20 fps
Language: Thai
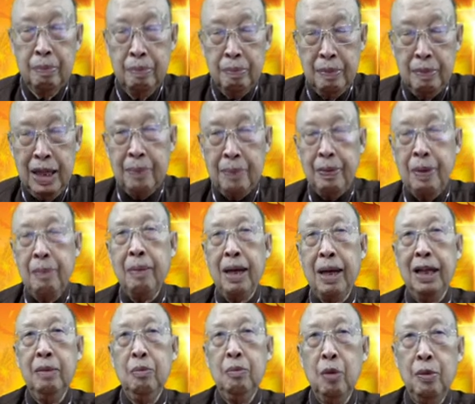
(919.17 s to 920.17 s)
เมียเป็นมัน
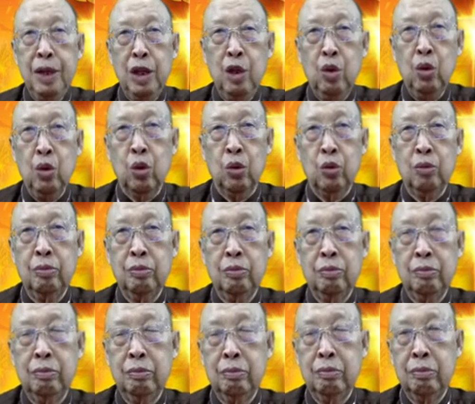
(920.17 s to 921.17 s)
บุมีลูก
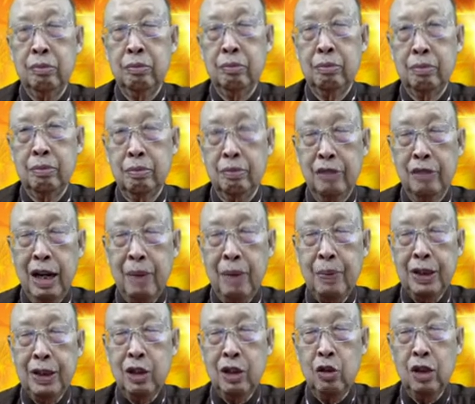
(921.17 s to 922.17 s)
เวลาพ
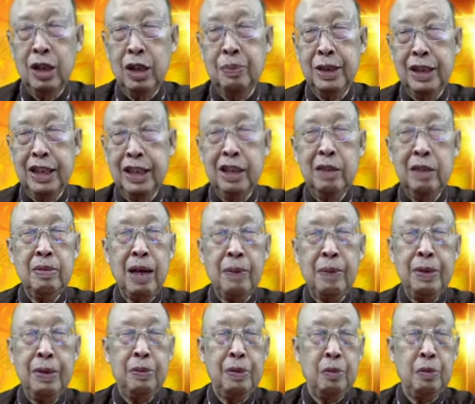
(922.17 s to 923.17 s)
ระเจ้าเอื่นเพิ่นเจ็ดสิบห้า
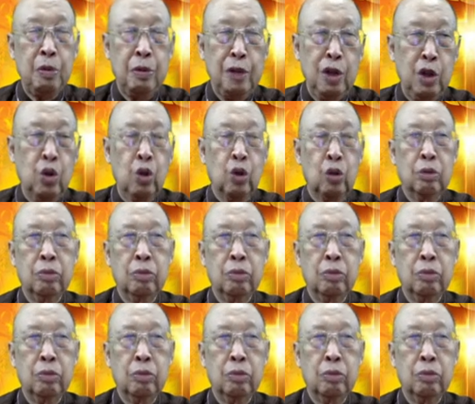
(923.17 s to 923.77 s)
ปีเพิ่นบุมีลูก